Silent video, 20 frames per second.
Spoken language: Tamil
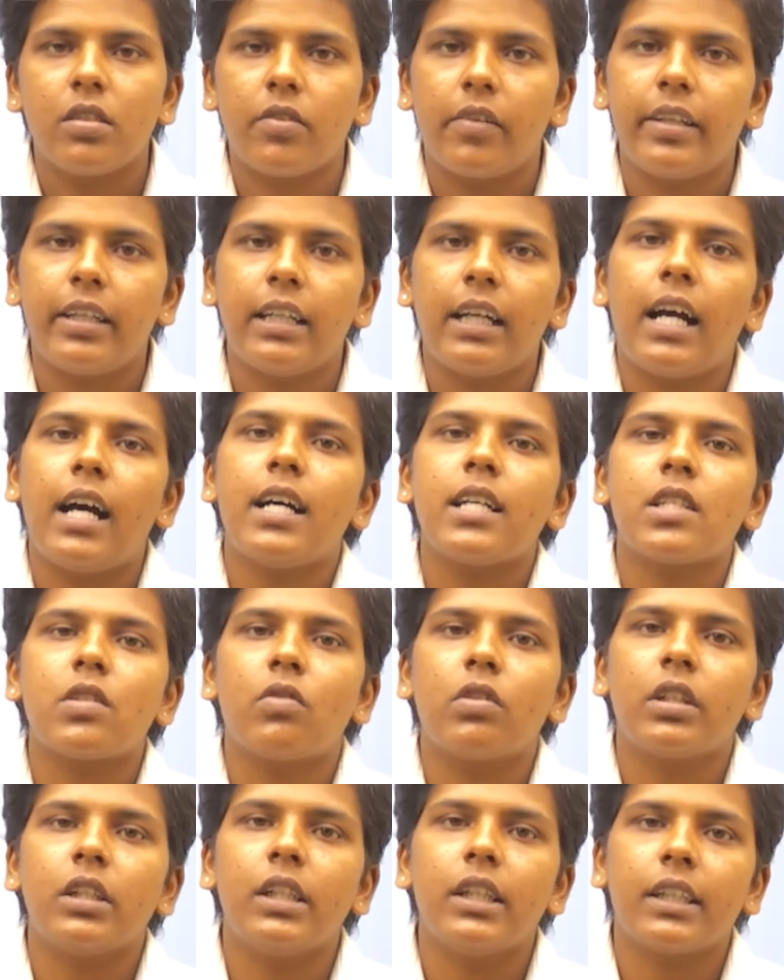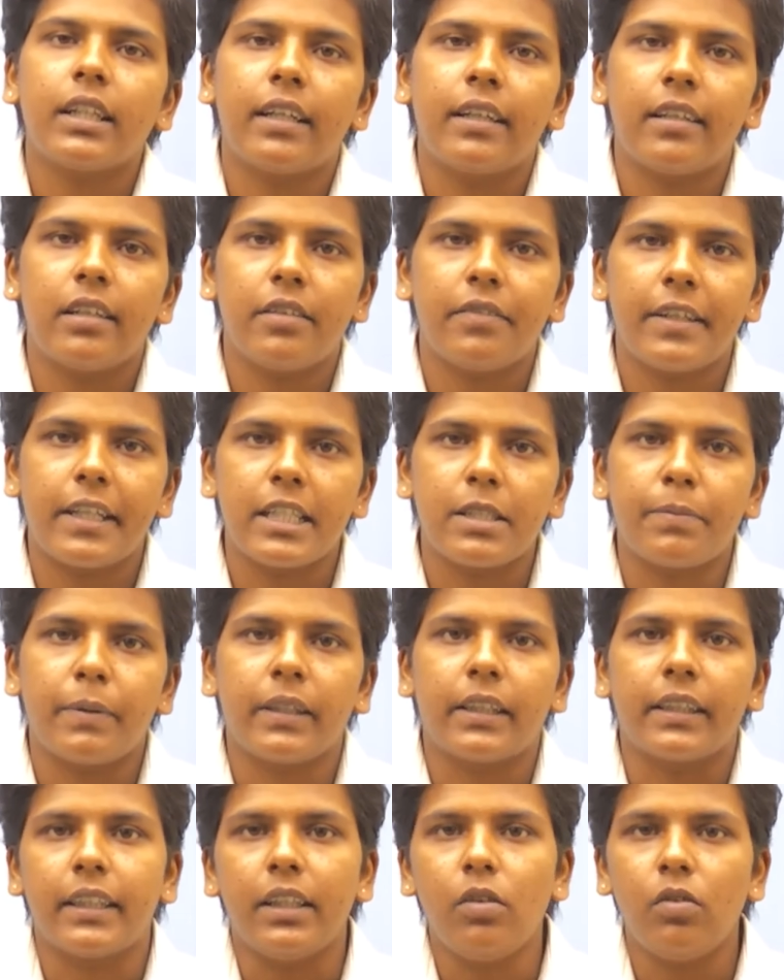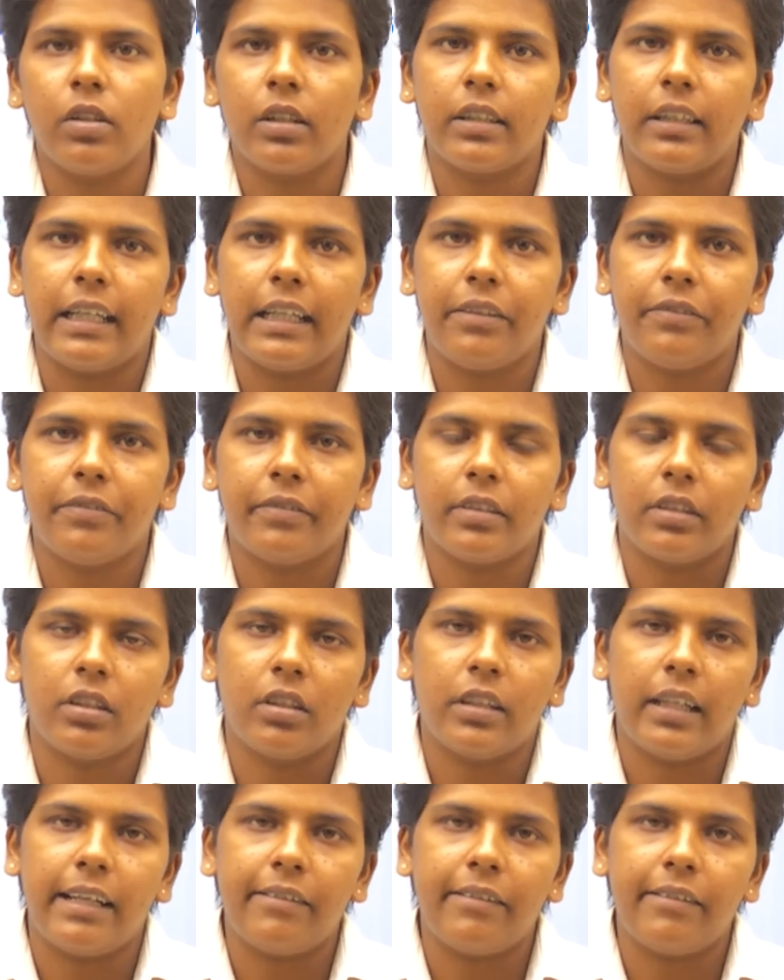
ஸோ இதில் லாஸ்ட் ஒன் இயர் கரண்ட் அஃபேர்ஸ் பார்த்திங்கன்னா உங்களுக்கு லைவ்